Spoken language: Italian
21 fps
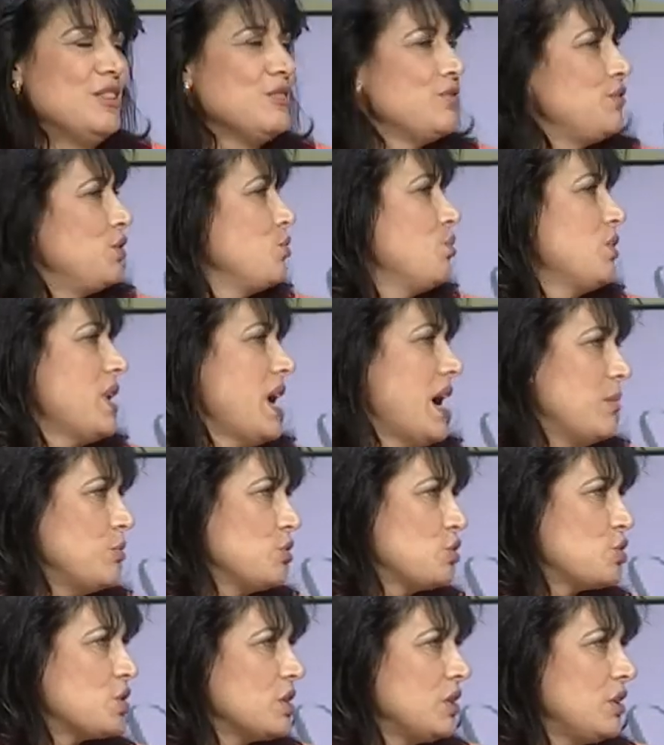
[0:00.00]

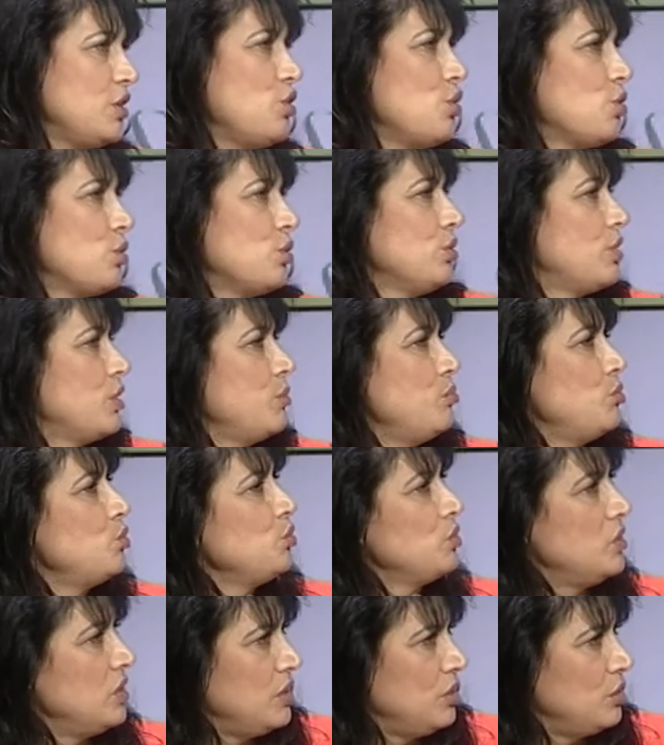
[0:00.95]
figuriamoci, io
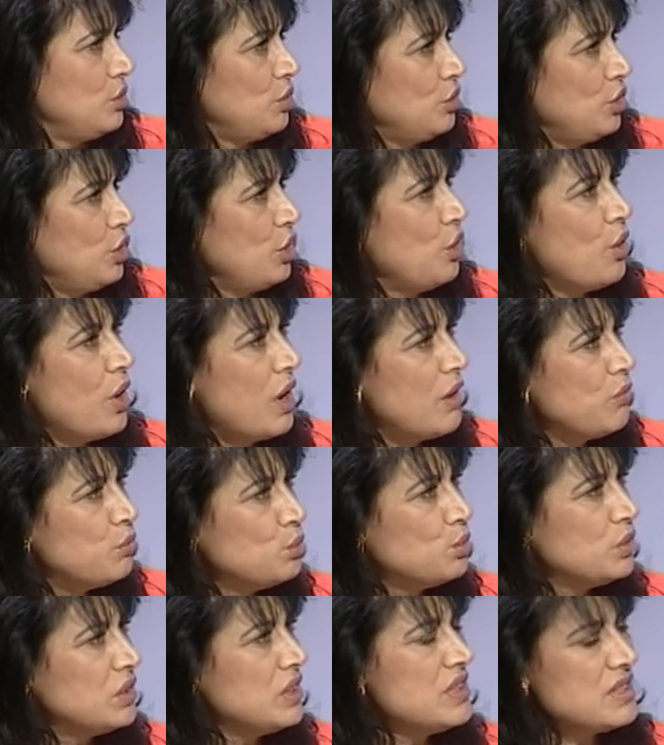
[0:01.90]
contributi non ne ho
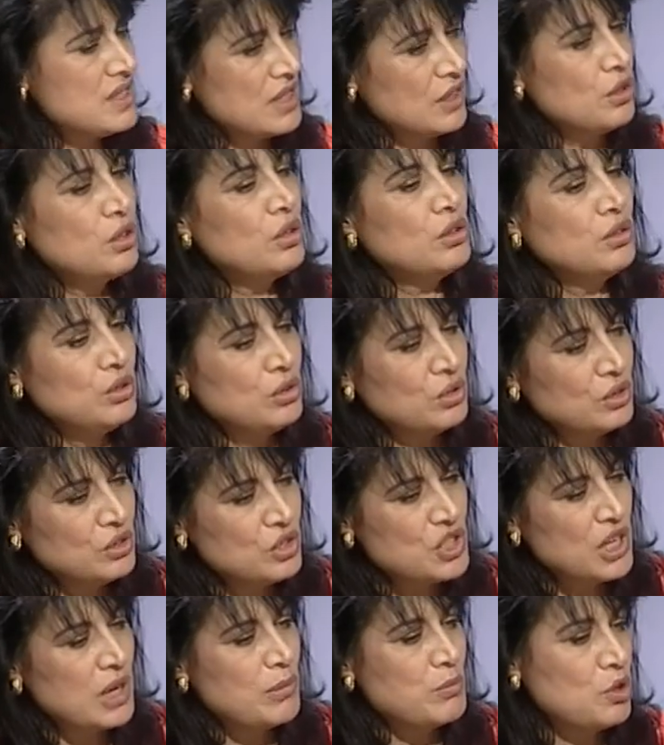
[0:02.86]
avuti se non
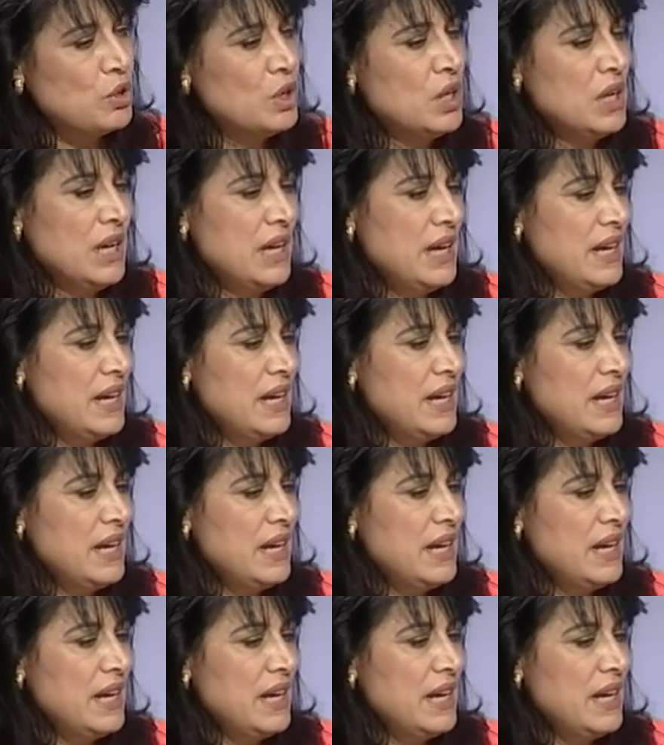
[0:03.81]
diciamo,